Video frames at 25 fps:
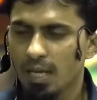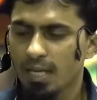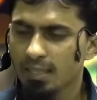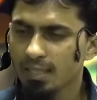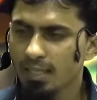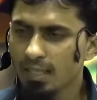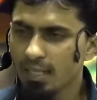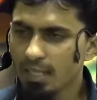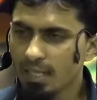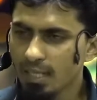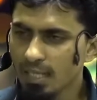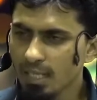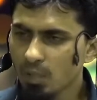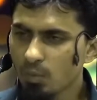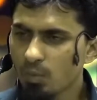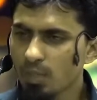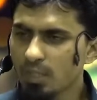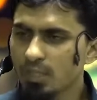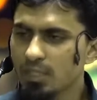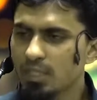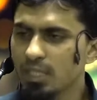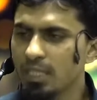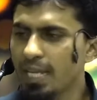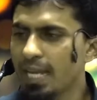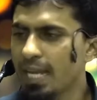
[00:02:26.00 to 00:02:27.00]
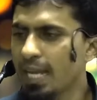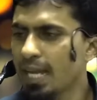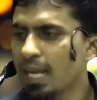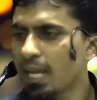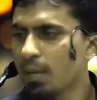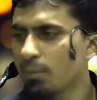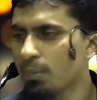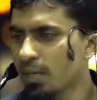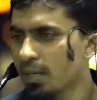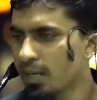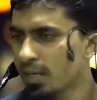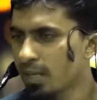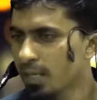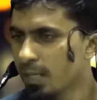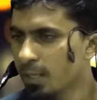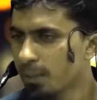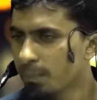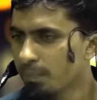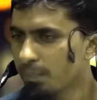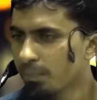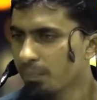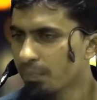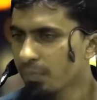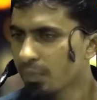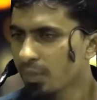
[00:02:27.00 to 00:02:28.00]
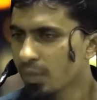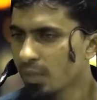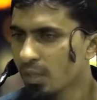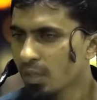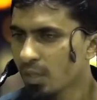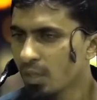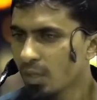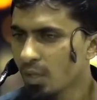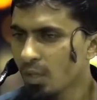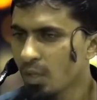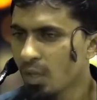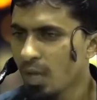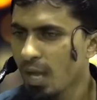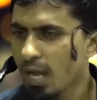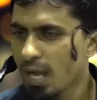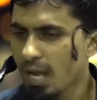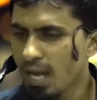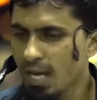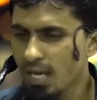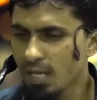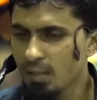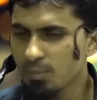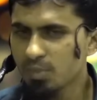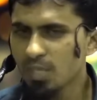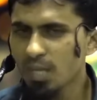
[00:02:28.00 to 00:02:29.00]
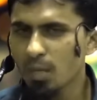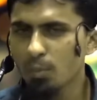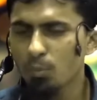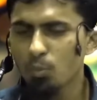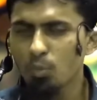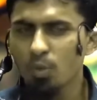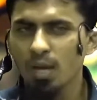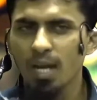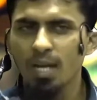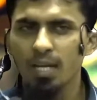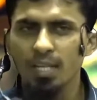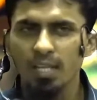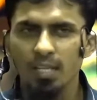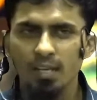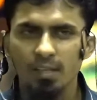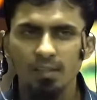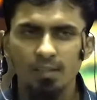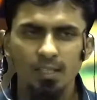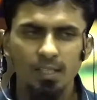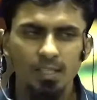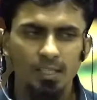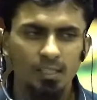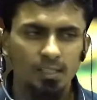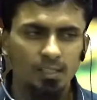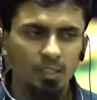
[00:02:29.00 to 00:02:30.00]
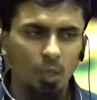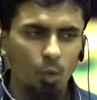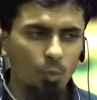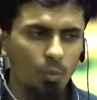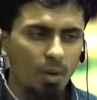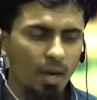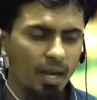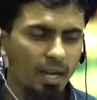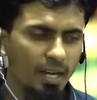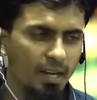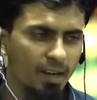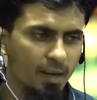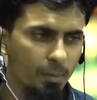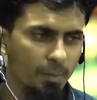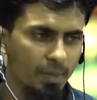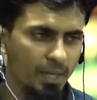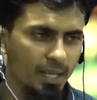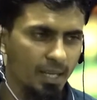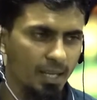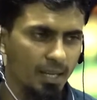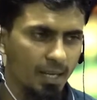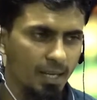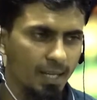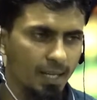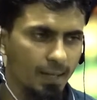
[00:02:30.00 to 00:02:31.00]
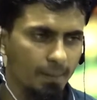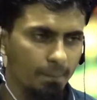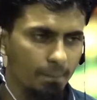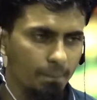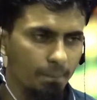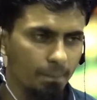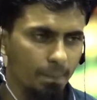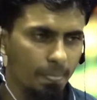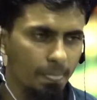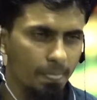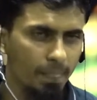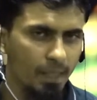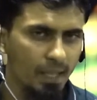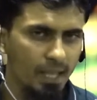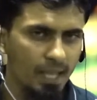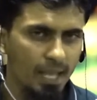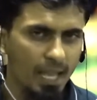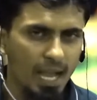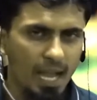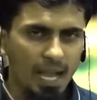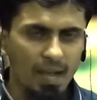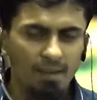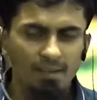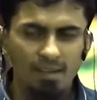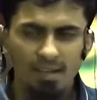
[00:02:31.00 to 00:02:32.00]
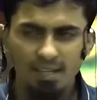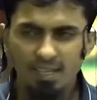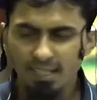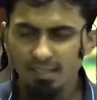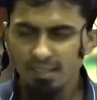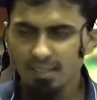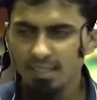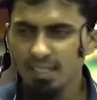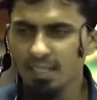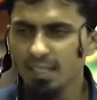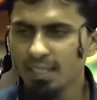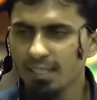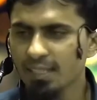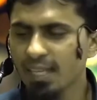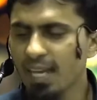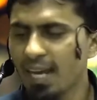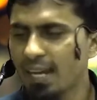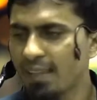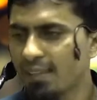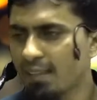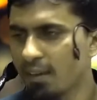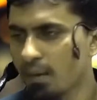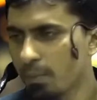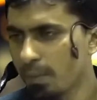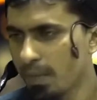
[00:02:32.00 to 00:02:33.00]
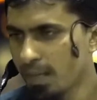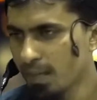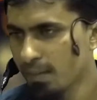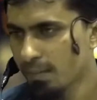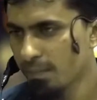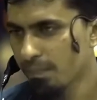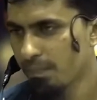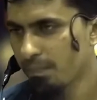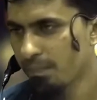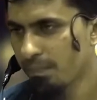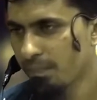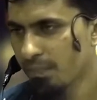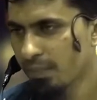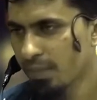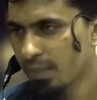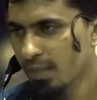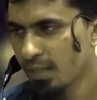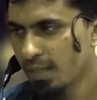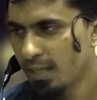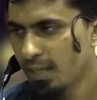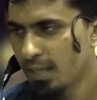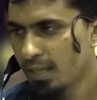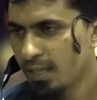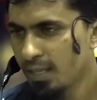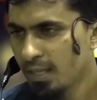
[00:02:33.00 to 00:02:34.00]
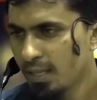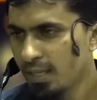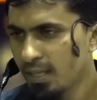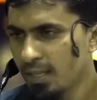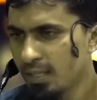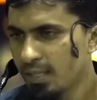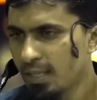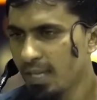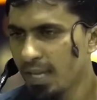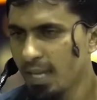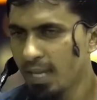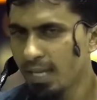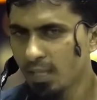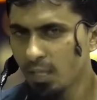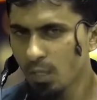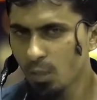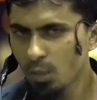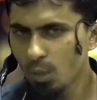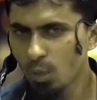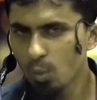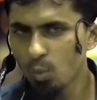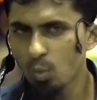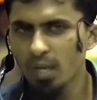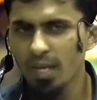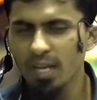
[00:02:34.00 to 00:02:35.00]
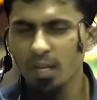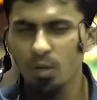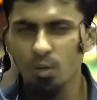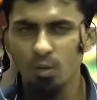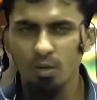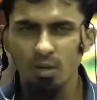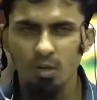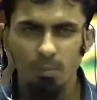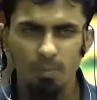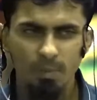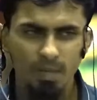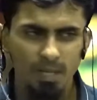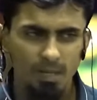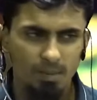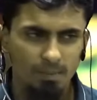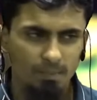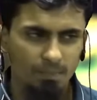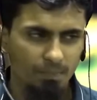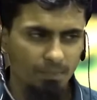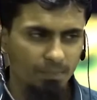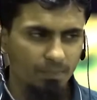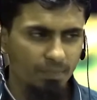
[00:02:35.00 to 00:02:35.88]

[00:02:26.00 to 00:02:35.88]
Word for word: அந்த இருபத்தி ஏழாம் ஆண்டு ஆனிம்சா முன்னாடி இருந்து தௌபா என்ற பெயரில் அவர் கத்தி கத்தி அழுதிருப்பார் ஏதேதோ உணரி கொண்டிருப்பார்